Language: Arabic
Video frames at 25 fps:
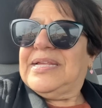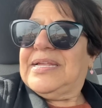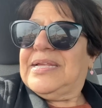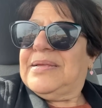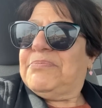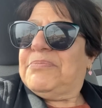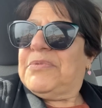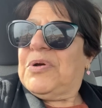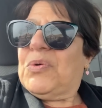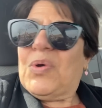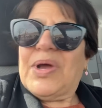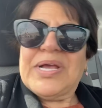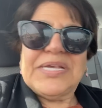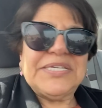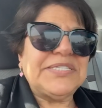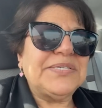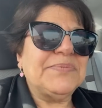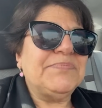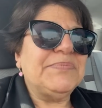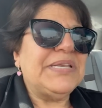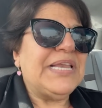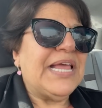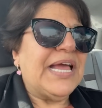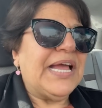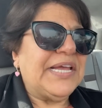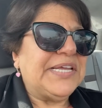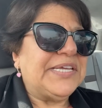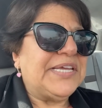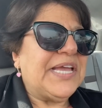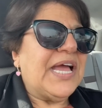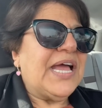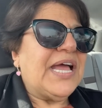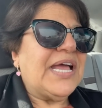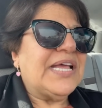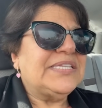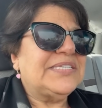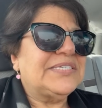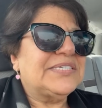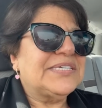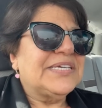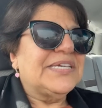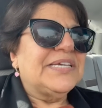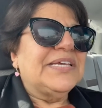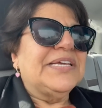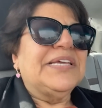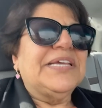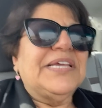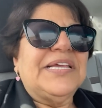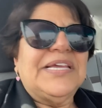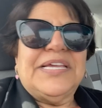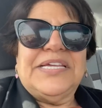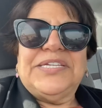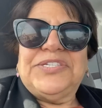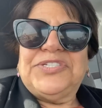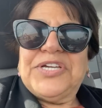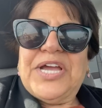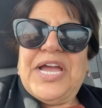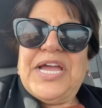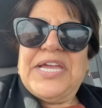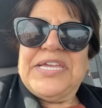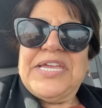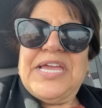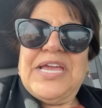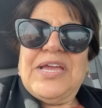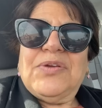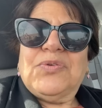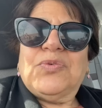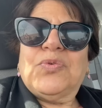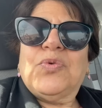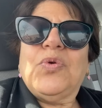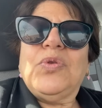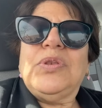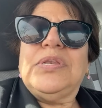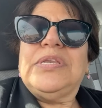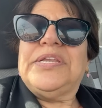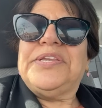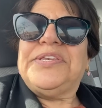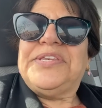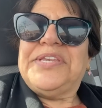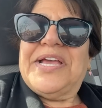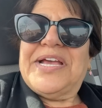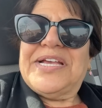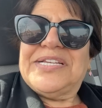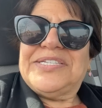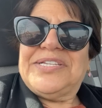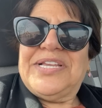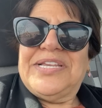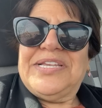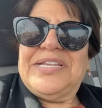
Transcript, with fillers: مواسم الاعياد جايه كل الناس